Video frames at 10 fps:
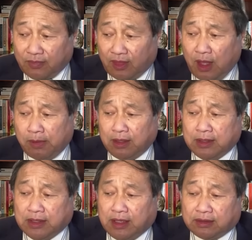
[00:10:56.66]
那么，
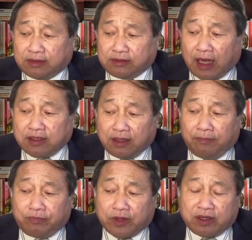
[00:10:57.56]
但
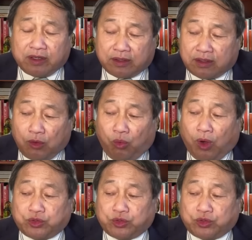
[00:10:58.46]
是我